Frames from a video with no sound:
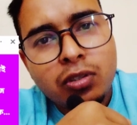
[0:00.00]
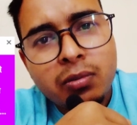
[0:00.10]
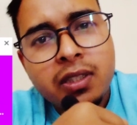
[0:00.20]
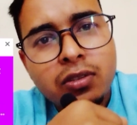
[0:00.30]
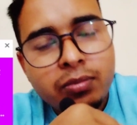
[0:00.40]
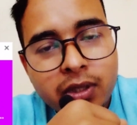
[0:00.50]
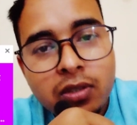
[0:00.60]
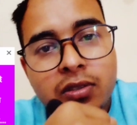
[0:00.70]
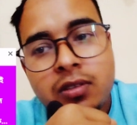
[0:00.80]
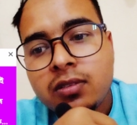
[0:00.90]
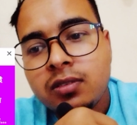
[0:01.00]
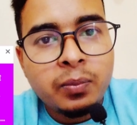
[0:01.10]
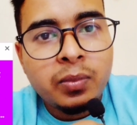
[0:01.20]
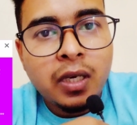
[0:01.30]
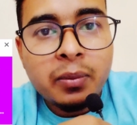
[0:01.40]
তবে একটু ভিন্ন
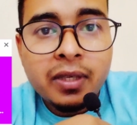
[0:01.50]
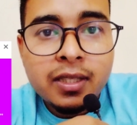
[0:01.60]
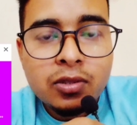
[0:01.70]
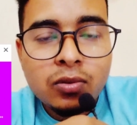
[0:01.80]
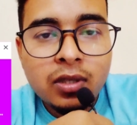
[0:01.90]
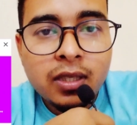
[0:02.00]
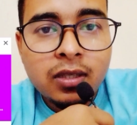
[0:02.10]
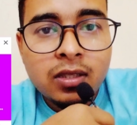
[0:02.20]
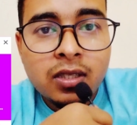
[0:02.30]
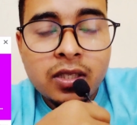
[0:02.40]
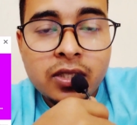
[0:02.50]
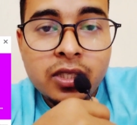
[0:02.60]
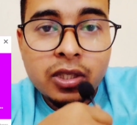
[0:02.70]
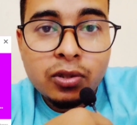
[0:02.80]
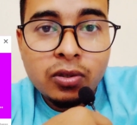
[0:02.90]
প্রাইমারি স্কুলের
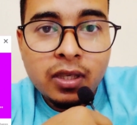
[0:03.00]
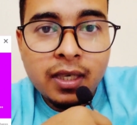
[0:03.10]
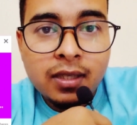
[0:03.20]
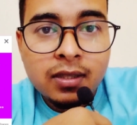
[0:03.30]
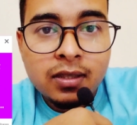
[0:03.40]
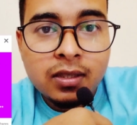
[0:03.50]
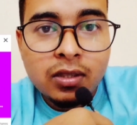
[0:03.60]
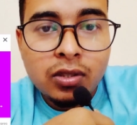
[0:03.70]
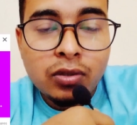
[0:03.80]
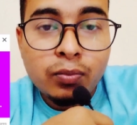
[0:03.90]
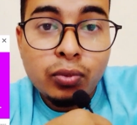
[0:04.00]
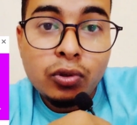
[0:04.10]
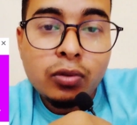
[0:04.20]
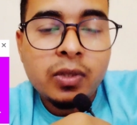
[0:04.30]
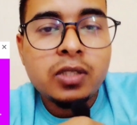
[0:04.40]
শিক্ষকরা
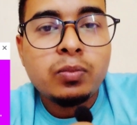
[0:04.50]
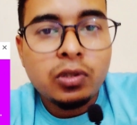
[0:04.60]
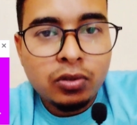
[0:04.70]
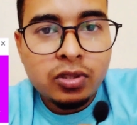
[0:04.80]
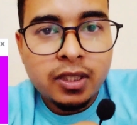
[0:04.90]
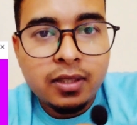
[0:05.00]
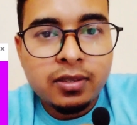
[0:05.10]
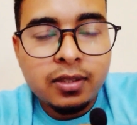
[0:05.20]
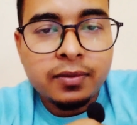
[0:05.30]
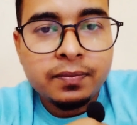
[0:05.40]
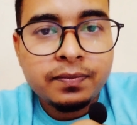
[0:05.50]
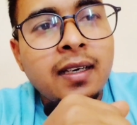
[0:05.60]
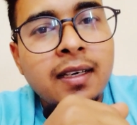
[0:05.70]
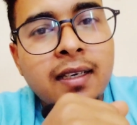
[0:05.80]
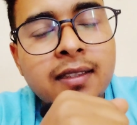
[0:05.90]
পুরো মাস বন্ধ চাইতেছে
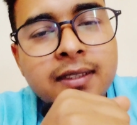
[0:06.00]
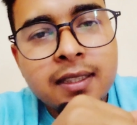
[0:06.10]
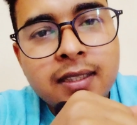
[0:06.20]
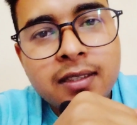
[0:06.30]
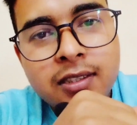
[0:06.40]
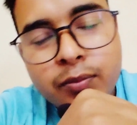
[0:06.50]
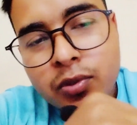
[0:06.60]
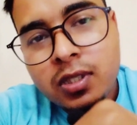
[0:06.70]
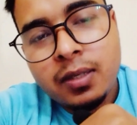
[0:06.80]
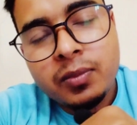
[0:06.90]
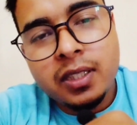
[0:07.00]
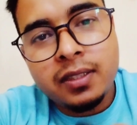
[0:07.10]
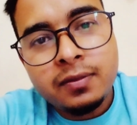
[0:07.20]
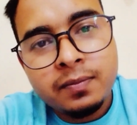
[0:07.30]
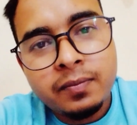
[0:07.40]
আচ্ছা একটা জিনিস বুঝলাম না
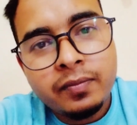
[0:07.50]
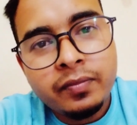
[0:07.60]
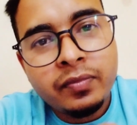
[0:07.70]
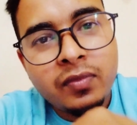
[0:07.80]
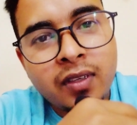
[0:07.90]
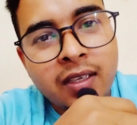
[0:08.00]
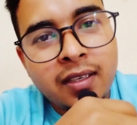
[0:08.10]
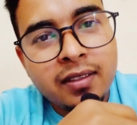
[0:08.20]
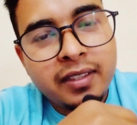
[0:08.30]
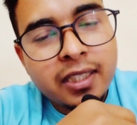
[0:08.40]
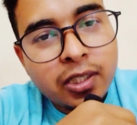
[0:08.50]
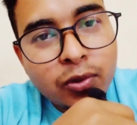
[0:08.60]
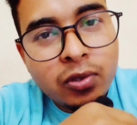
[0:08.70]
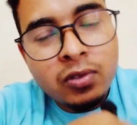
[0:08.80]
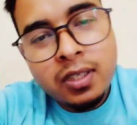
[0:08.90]
দেশে
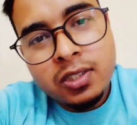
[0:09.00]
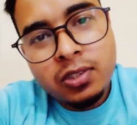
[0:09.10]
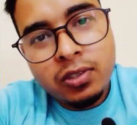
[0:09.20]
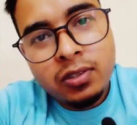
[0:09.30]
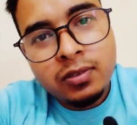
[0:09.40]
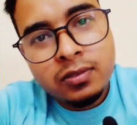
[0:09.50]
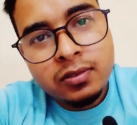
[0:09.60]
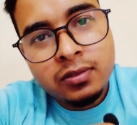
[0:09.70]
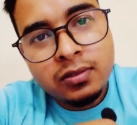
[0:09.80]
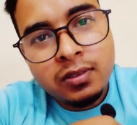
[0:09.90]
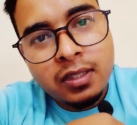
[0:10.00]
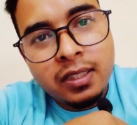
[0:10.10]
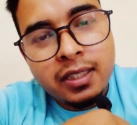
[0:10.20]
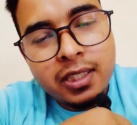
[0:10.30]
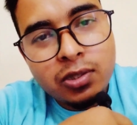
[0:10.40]
করোনা আসলো
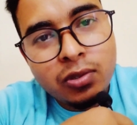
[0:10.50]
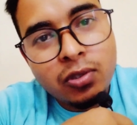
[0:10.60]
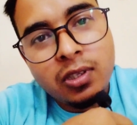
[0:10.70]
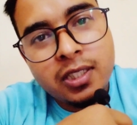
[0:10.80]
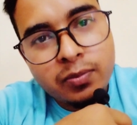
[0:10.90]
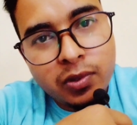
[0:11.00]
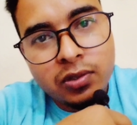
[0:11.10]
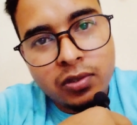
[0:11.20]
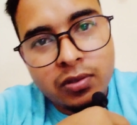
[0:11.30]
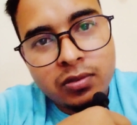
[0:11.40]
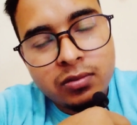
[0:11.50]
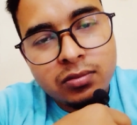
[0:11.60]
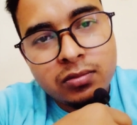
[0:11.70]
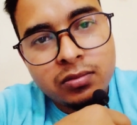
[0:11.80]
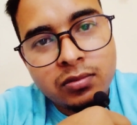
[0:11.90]
স্কুল কলেজ বন্ধ
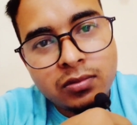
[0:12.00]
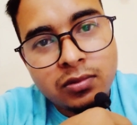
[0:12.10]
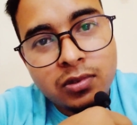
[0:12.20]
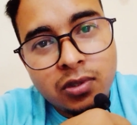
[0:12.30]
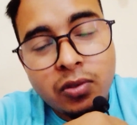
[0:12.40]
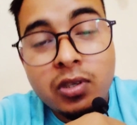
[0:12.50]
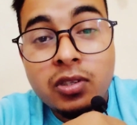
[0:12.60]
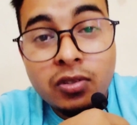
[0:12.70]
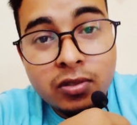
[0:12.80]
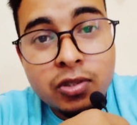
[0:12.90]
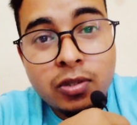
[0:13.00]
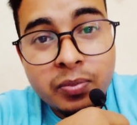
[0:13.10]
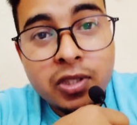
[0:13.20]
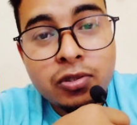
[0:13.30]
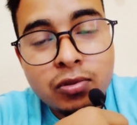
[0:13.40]
অন্যান্য সব
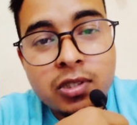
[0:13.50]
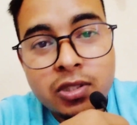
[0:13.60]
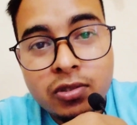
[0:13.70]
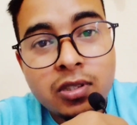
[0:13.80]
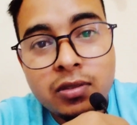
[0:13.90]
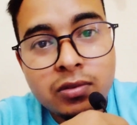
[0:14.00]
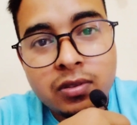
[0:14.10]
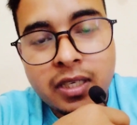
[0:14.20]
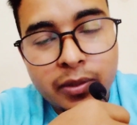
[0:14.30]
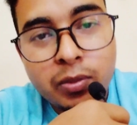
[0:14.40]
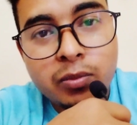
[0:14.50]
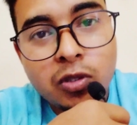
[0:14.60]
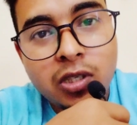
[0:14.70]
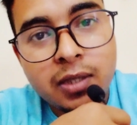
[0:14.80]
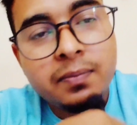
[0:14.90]
কিছু চলছে ওইগুলো নাই বা
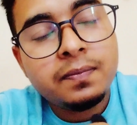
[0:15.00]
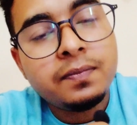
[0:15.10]
বললাম